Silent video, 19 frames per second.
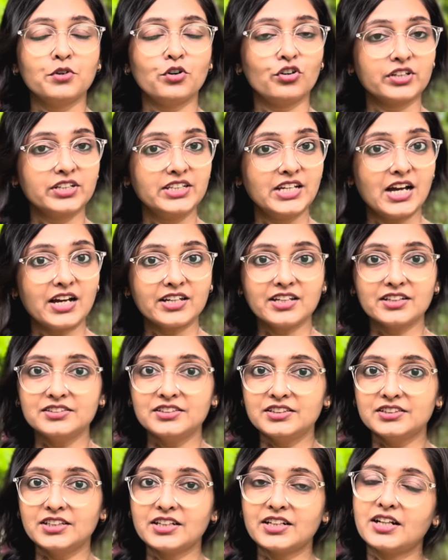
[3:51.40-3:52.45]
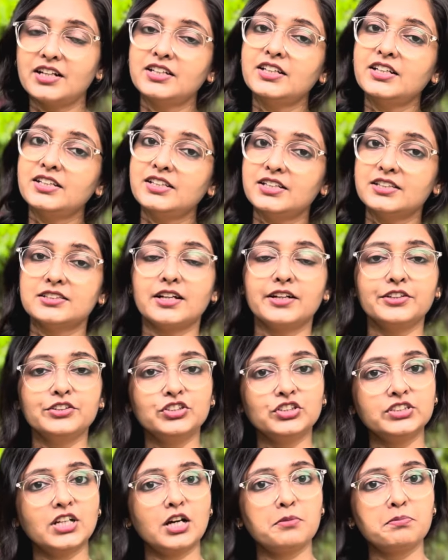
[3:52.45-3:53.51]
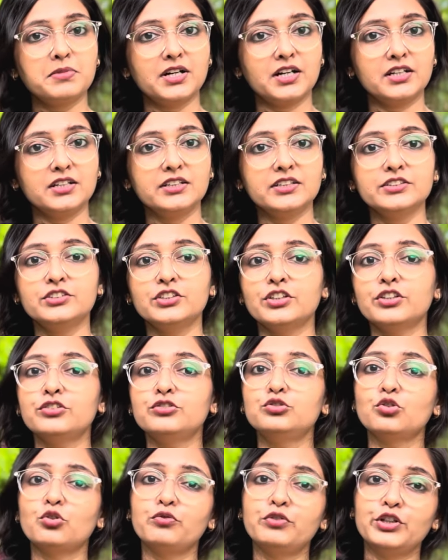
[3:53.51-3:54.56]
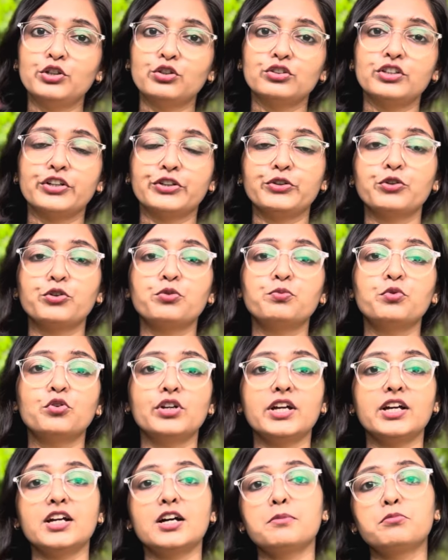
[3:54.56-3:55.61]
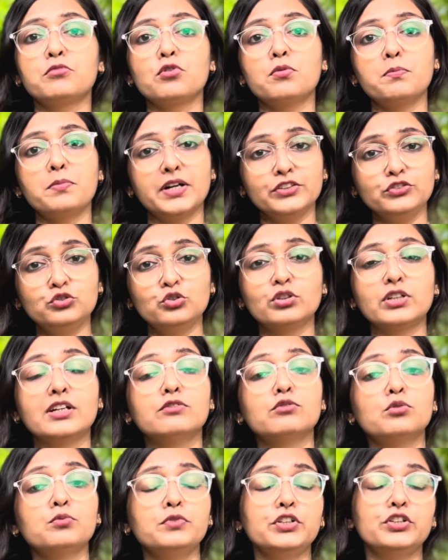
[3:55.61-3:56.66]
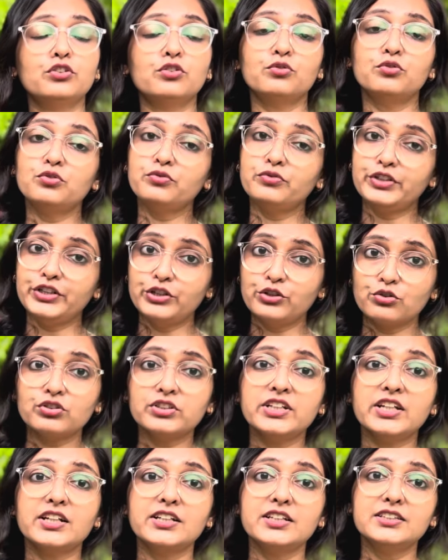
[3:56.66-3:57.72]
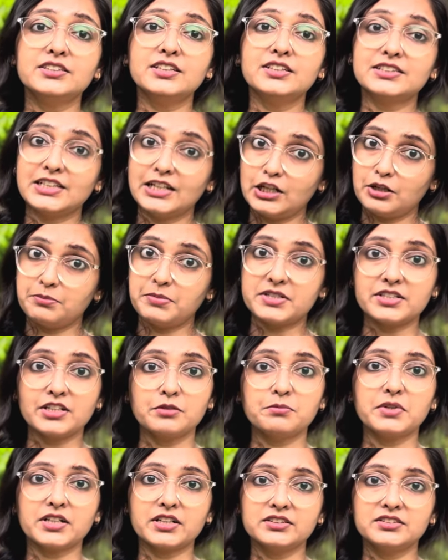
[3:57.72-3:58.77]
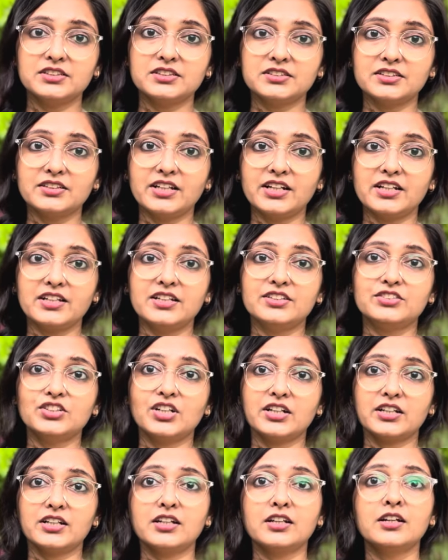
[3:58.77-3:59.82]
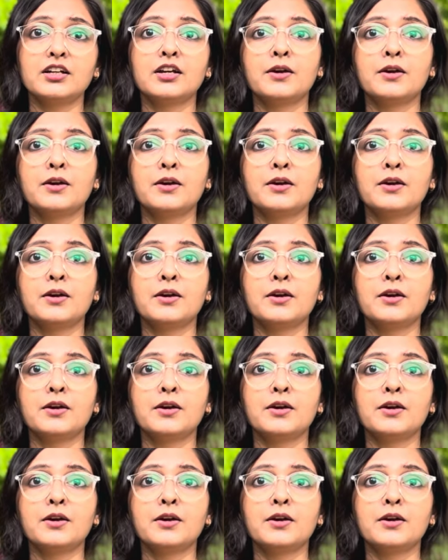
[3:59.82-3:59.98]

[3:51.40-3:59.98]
और क्या क्या चीज़ें करनी है ये सारी चीज़ें आप कर लीजिए जो वीडियो देखने को बोला है आपको बन चुके हैं वो वीडियो उन वीडियो को देख लीजिए सिलेबस एक बार अच्छे से देख लिए जाके